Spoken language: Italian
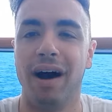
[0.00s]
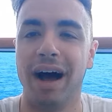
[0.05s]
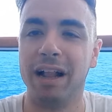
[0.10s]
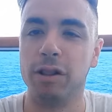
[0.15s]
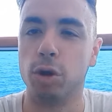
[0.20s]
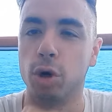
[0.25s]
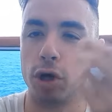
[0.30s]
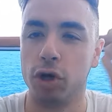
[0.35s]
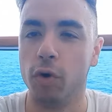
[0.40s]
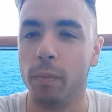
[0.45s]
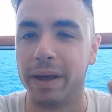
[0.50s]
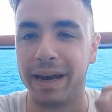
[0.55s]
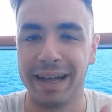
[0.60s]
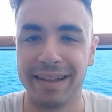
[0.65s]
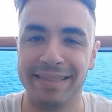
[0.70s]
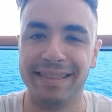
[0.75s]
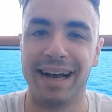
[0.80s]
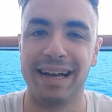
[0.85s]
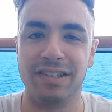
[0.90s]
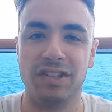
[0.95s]
altro che io me ne
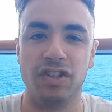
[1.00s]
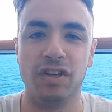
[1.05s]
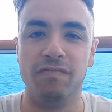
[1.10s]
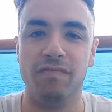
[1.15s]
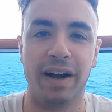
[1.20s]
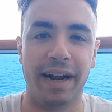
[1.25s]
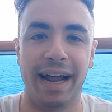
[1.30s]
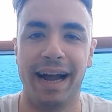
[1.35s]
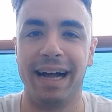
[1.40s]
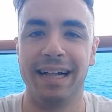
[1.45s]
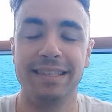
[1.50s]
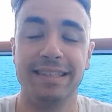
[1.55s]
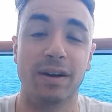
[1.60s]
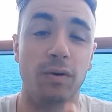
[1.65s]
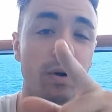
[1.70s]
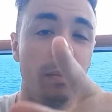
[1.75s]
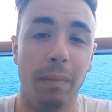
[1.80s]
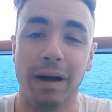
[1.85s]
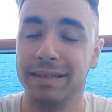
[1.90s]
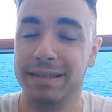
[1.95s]
andassi in vacanza
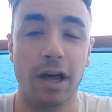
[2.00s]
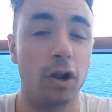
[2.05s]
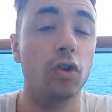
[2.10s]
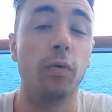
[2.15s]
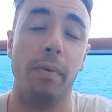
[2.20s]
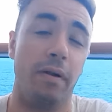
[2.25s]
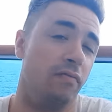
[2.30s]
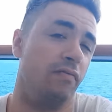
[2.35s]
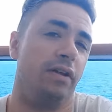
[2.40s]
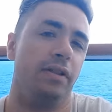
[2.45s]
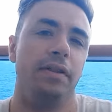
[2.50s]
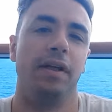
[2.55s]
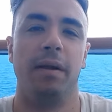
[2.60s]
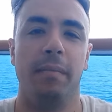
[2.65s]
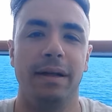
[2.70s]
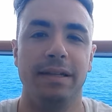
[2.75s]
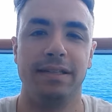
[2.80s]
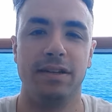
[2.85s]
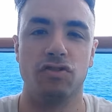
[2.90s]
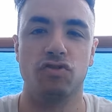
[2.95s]
col bastardo per vendere
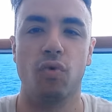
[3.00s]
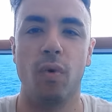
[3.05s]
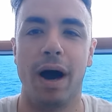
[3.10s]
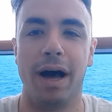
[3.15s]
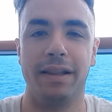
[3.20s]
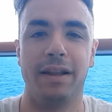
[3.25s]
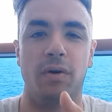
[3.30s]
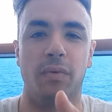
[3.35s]
mezza squadra,